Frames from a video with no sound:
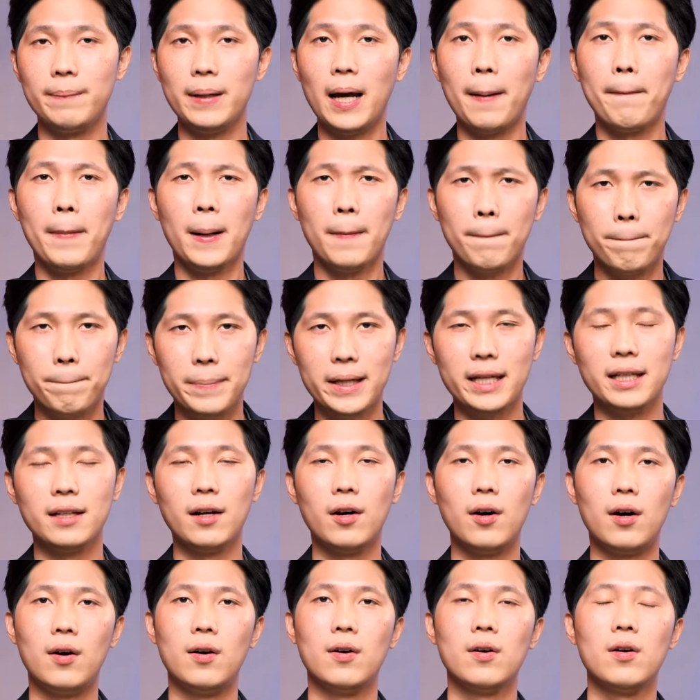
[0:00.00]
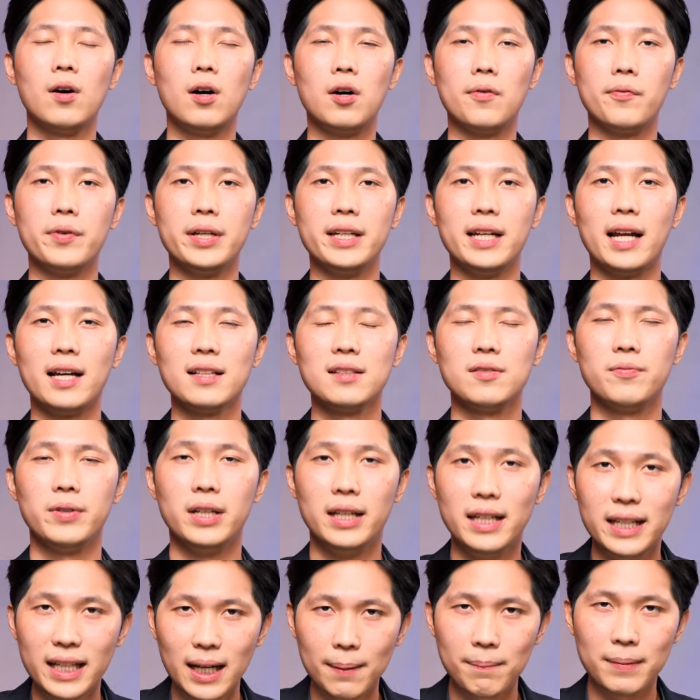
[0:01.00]
เนี่ยเป็นปีทองของวีนัสวิ
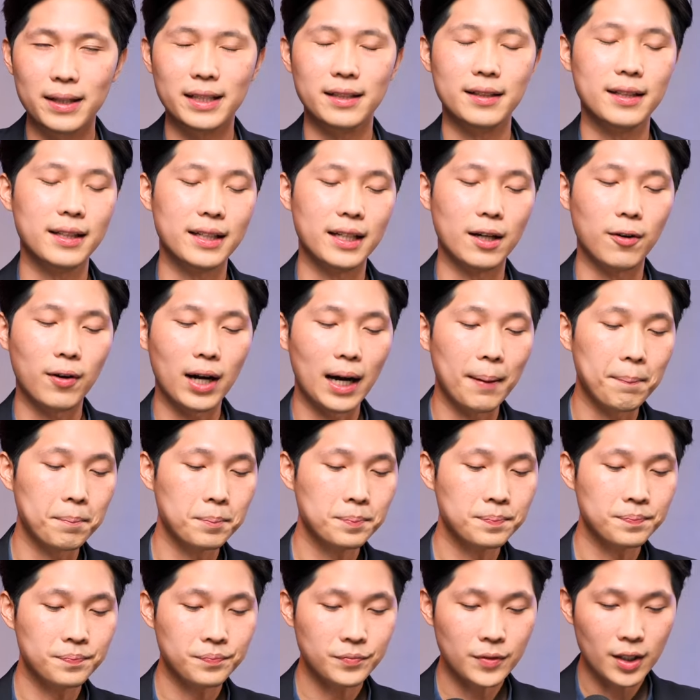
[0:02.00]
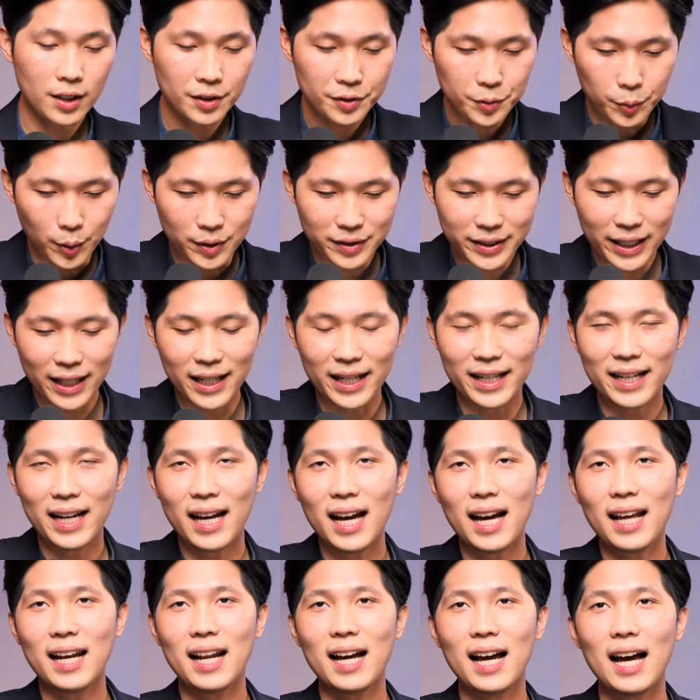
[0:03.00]
ลเลียมเลยทีเดียวครับส่วนเซเล
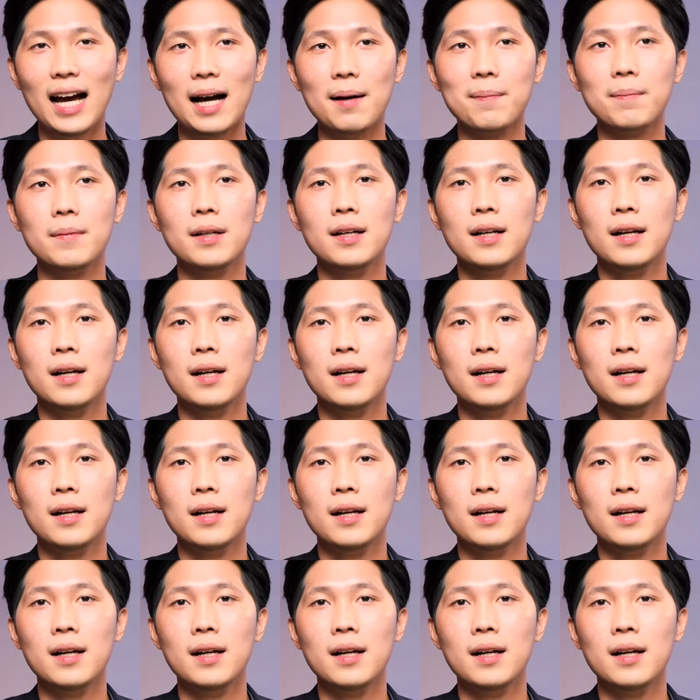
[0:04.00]
น่านะครับ